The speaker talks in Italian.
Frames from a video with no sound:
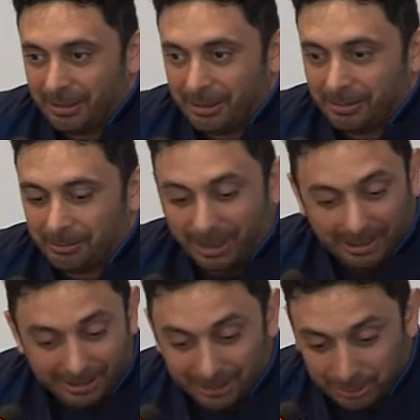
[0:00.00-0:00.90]

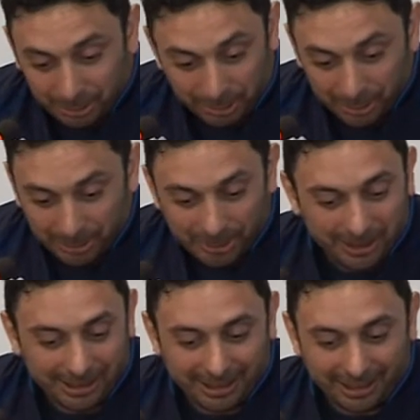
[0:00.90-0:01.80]
Una nazionale
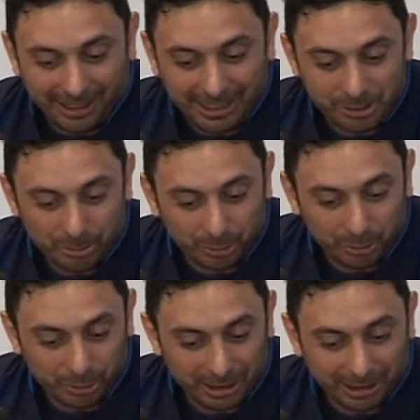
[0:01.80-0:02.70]
che è arrivata alla
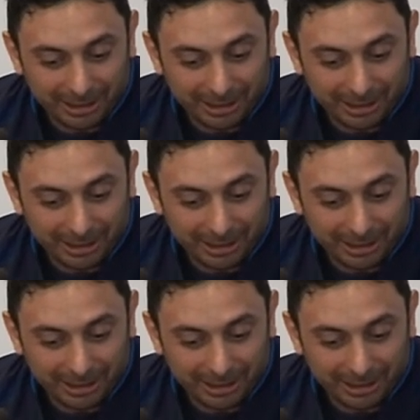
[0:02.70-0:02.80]
finale